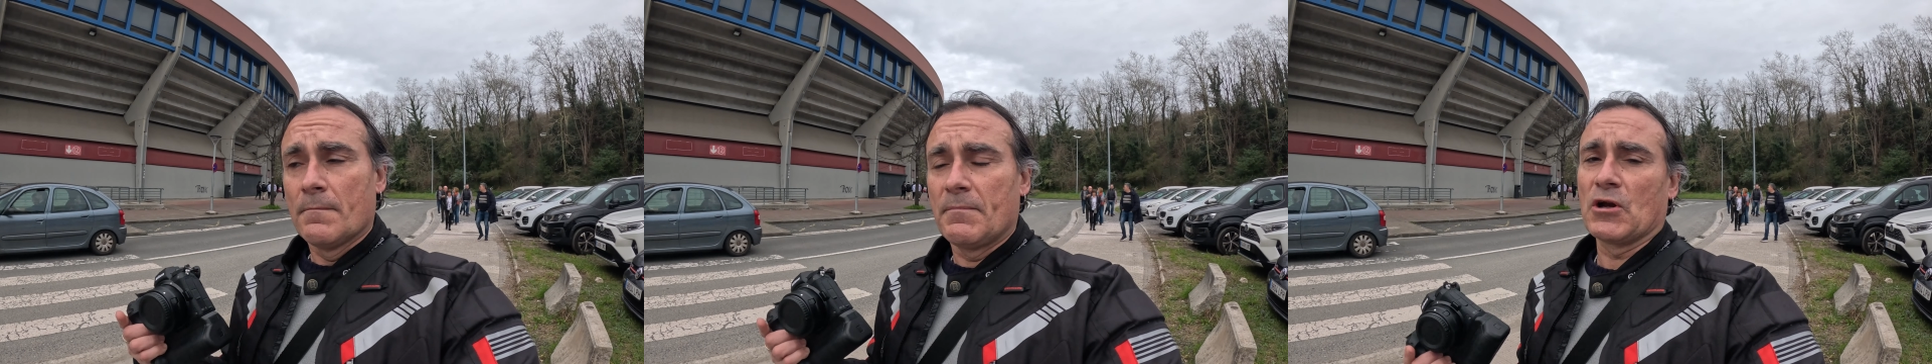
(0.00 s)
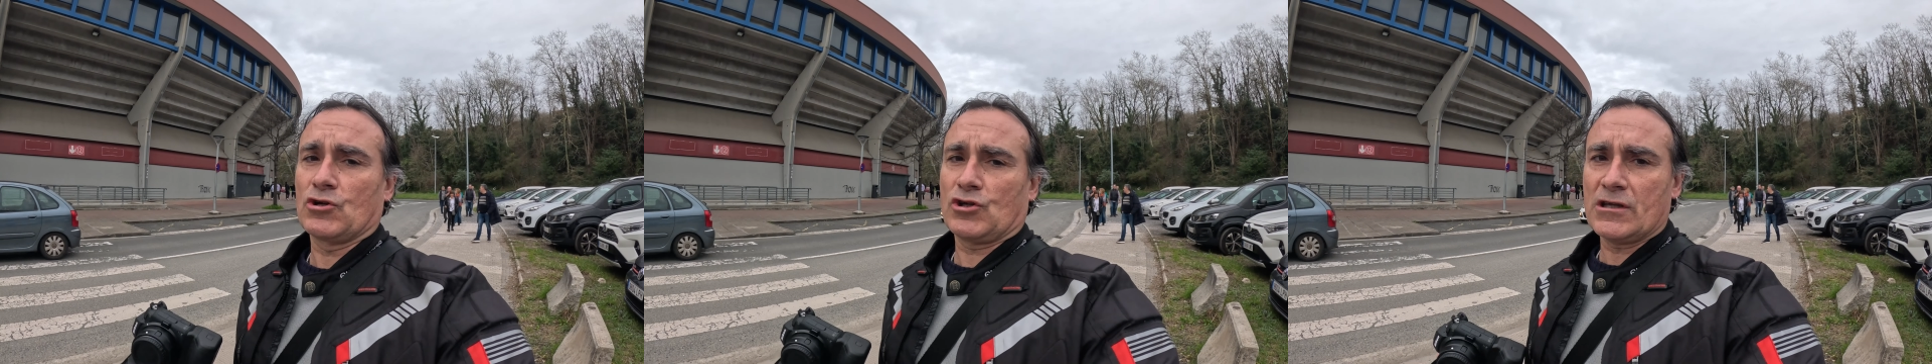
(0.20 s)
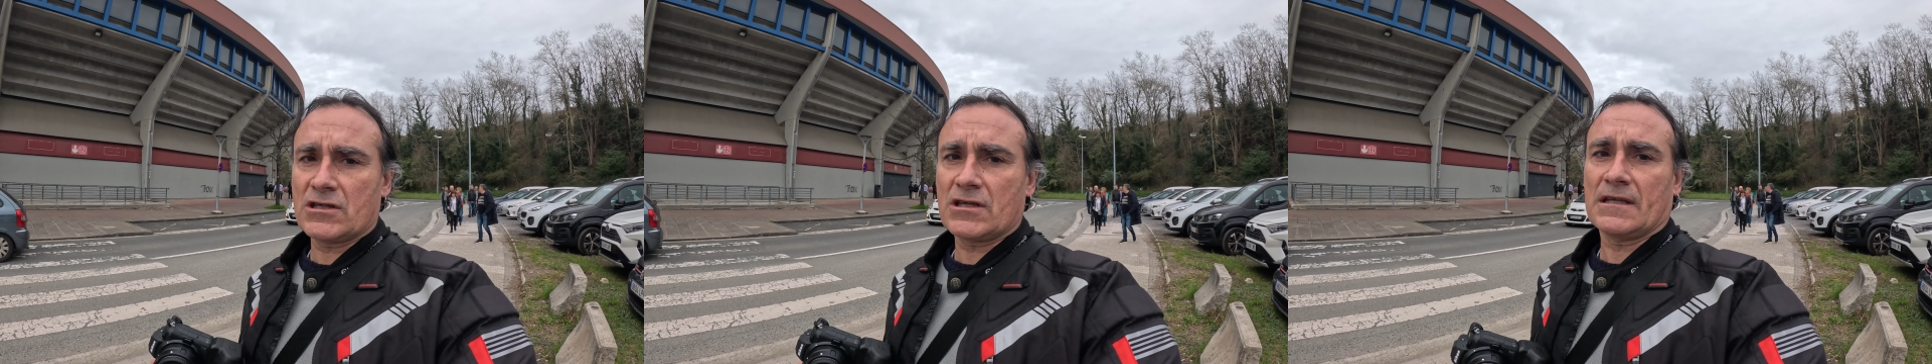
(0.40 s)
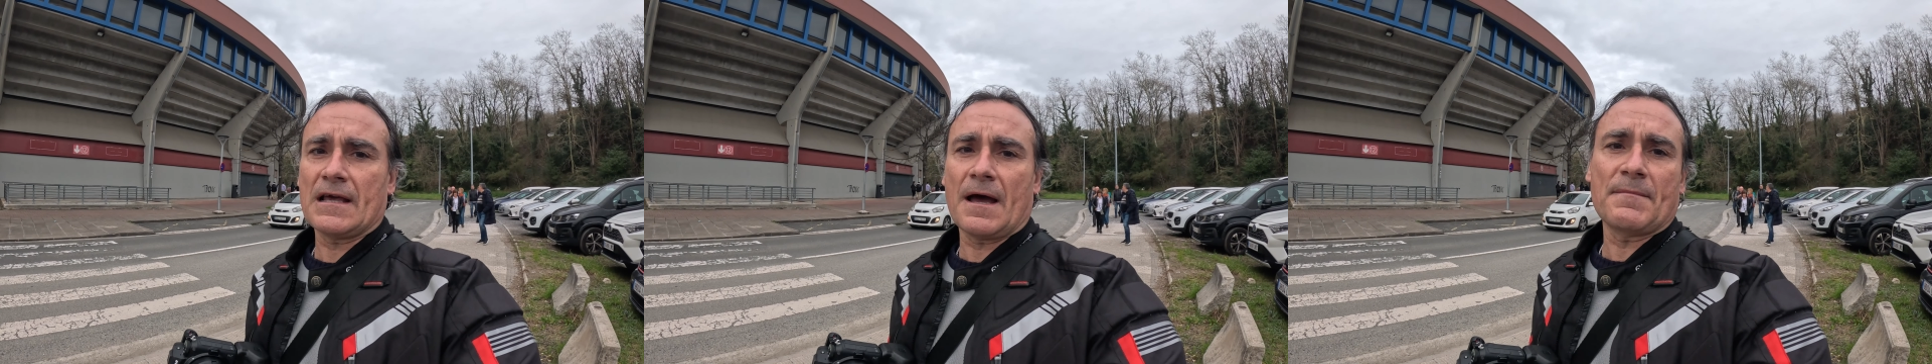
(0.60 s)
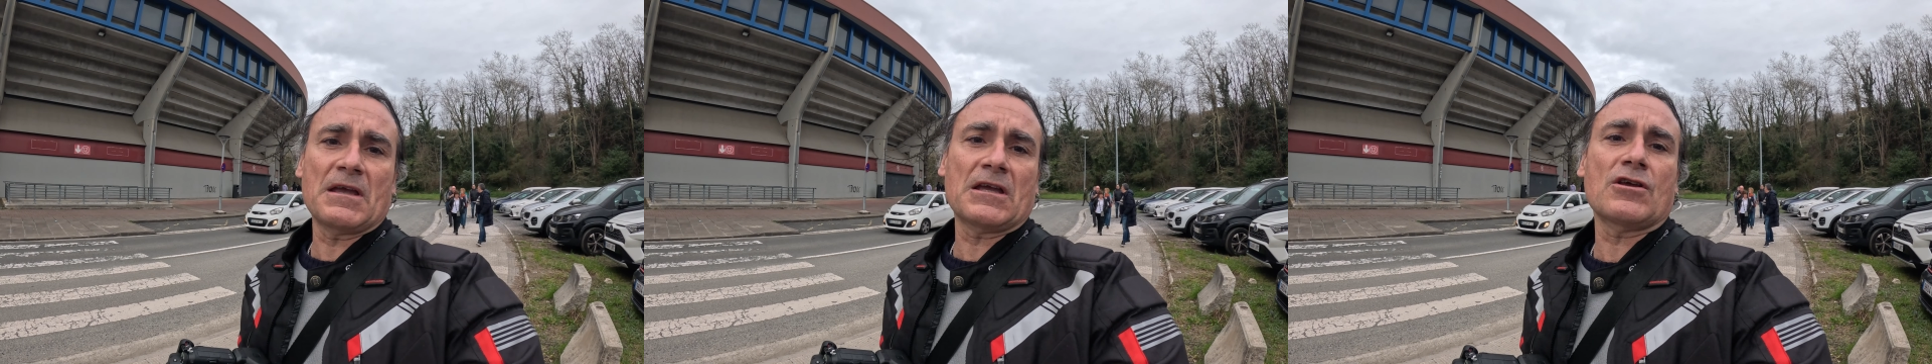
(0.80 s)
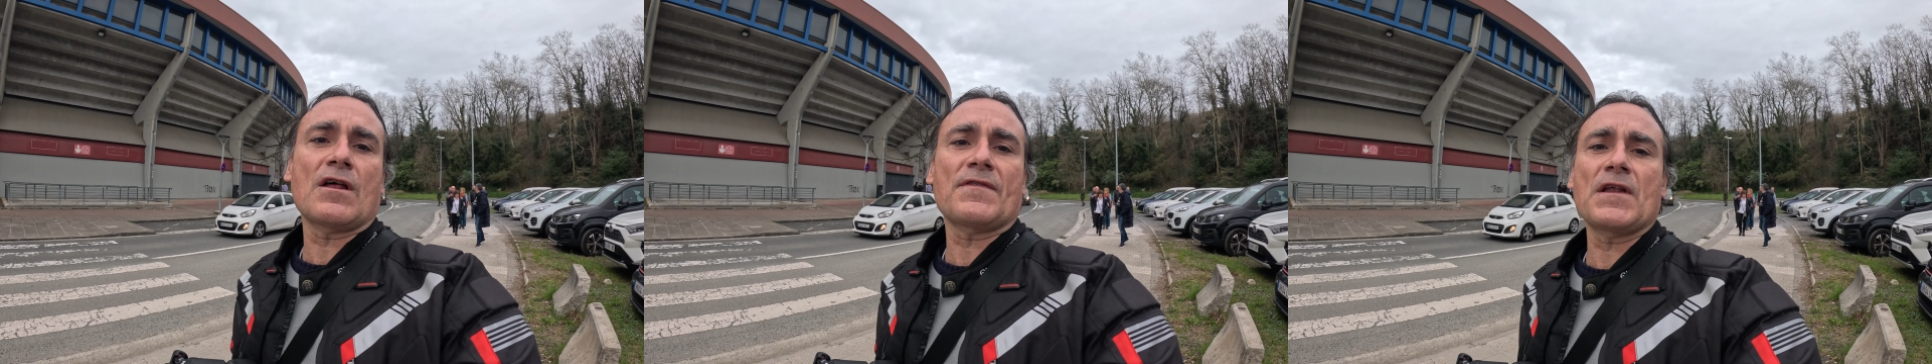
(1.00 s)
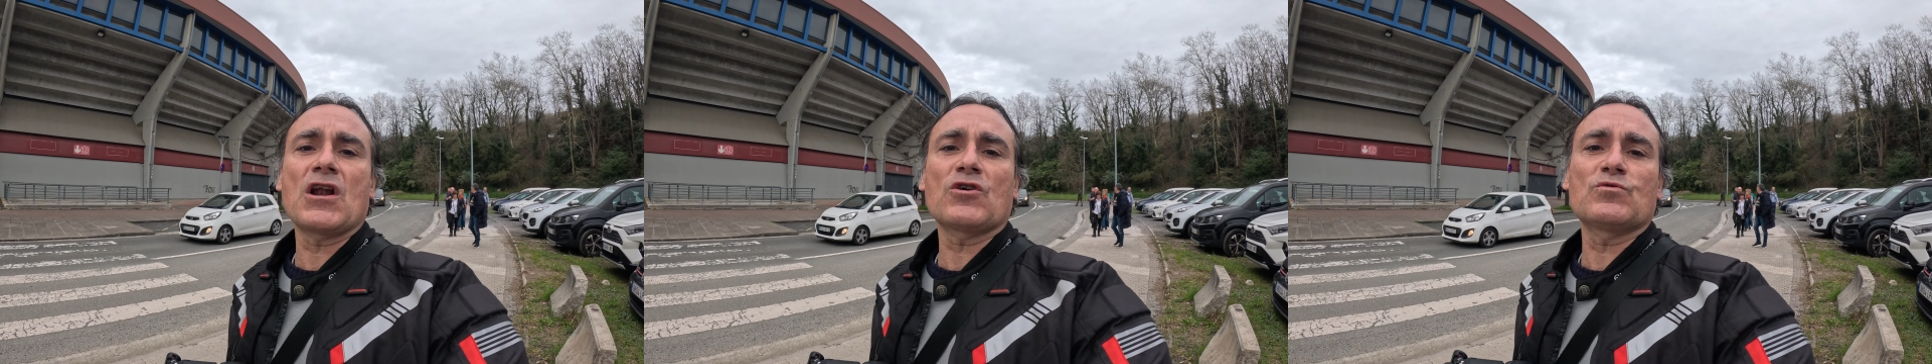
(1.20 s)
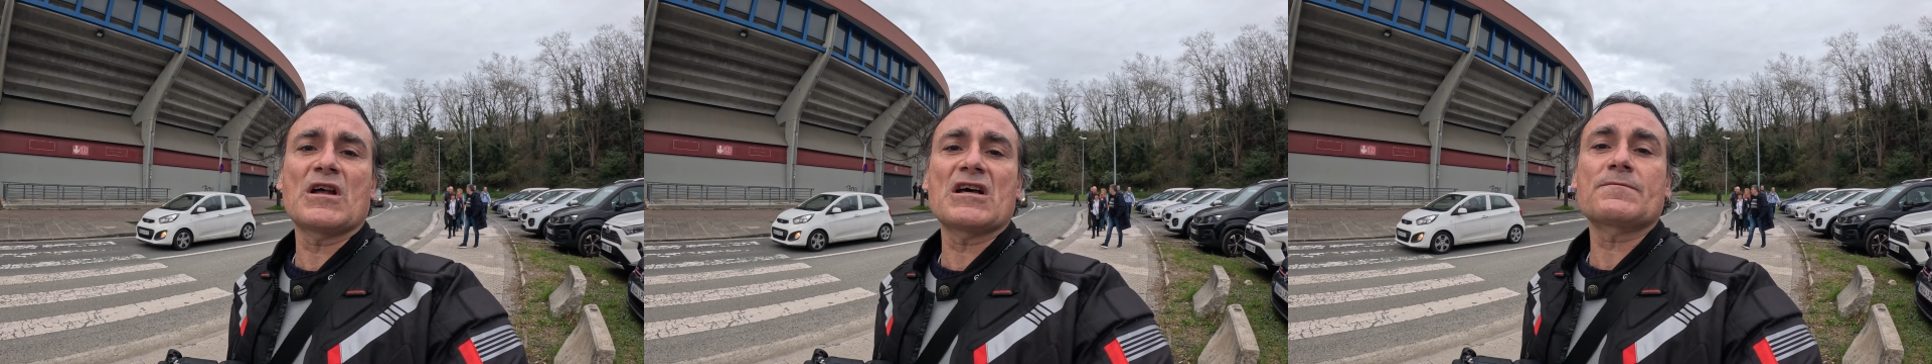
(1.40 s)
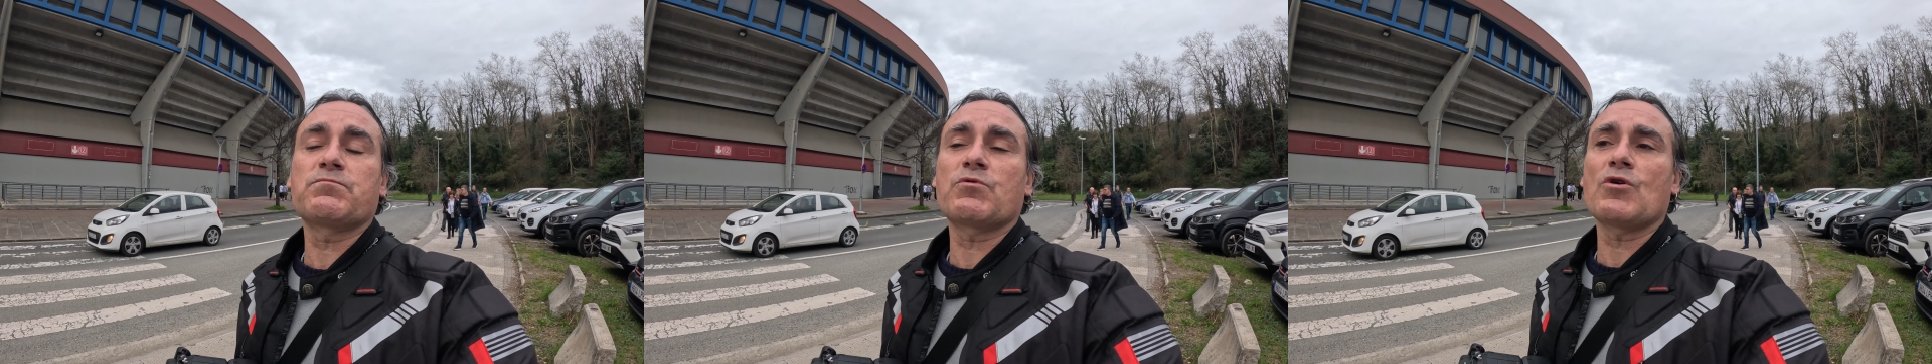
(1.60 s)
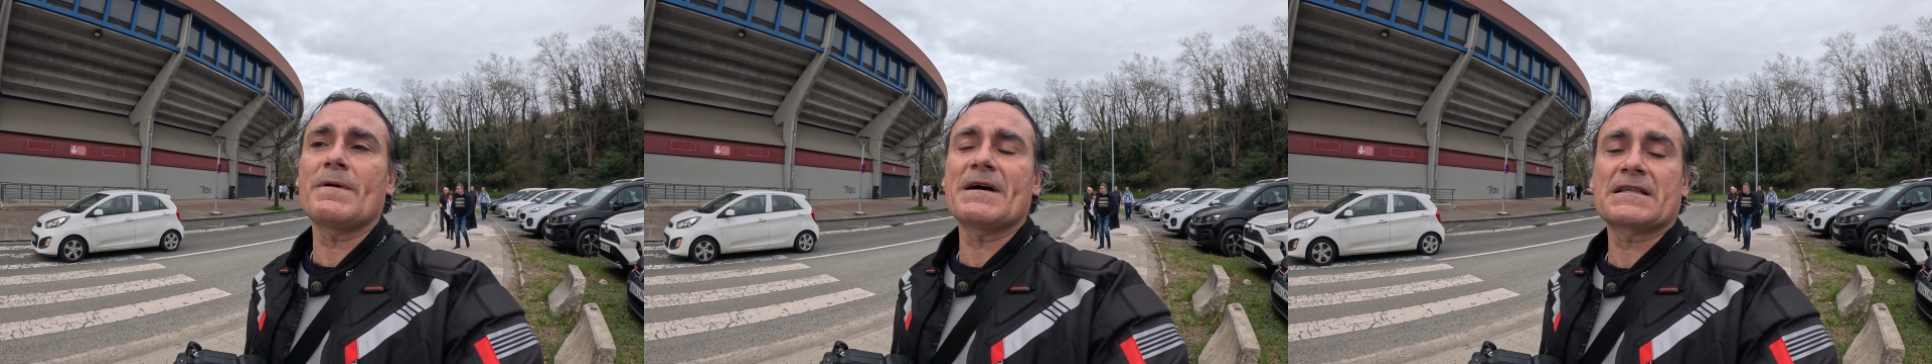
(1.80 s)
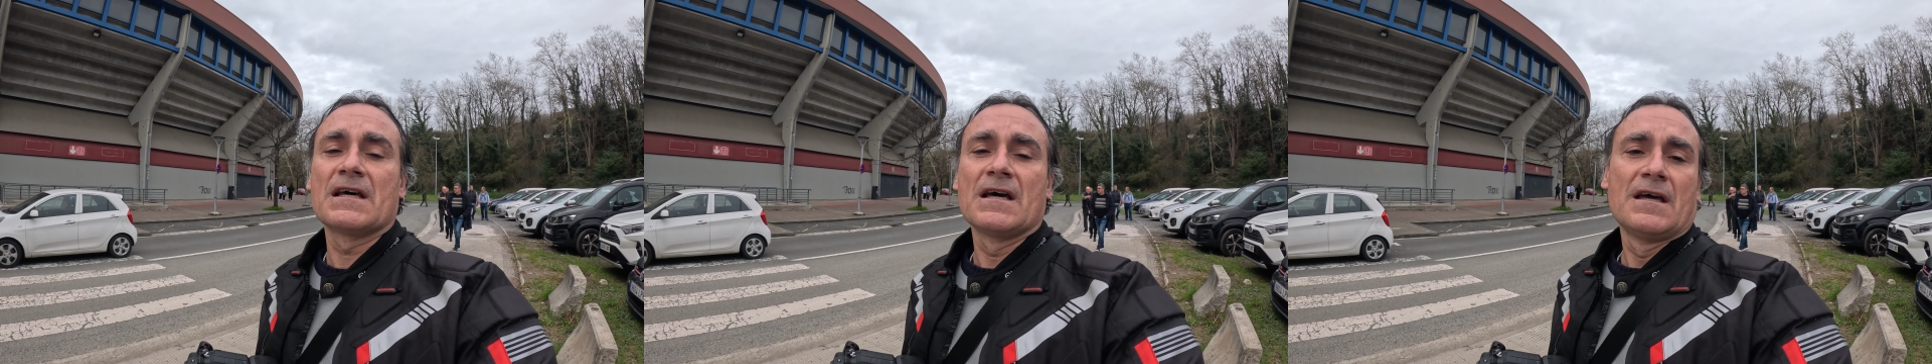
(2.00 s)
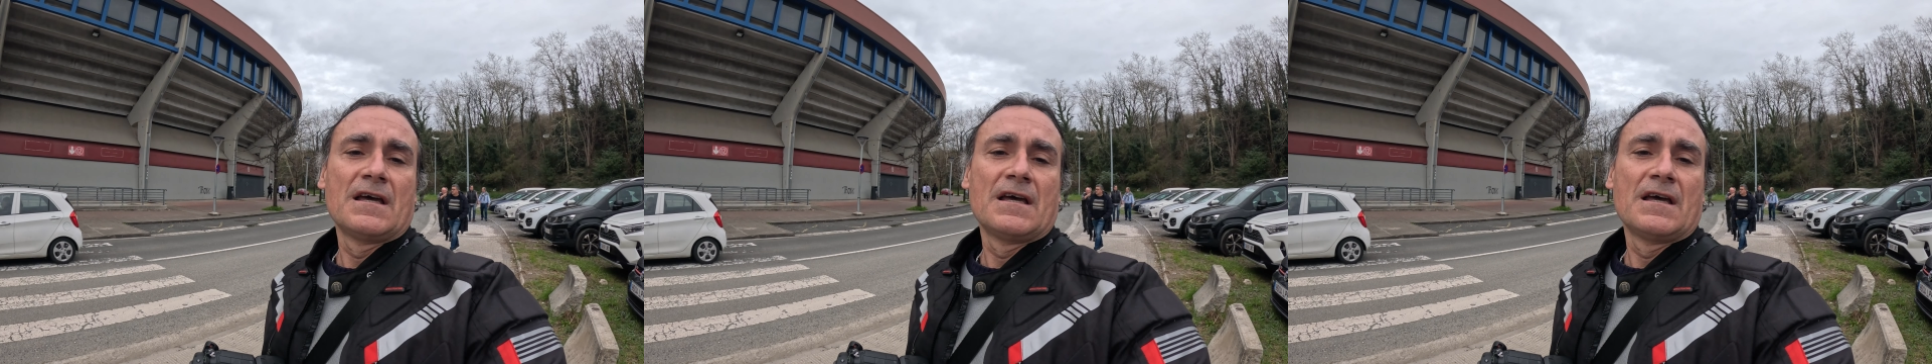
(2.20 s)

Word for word: pero aquí sí también quiero hacer algunas pruebas